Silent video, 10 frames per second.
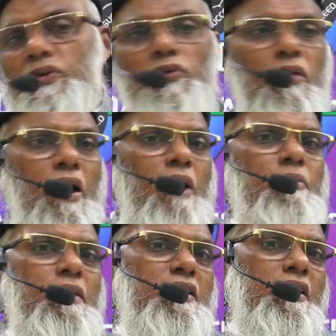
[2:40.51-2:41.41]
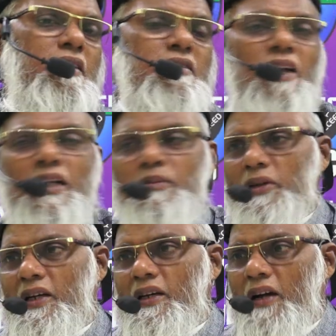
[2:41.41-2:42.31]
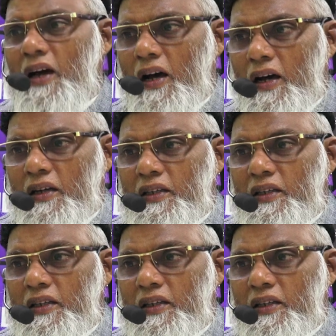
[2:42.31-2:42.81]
तो वहाँ बैठे किसी आदमी ने कहा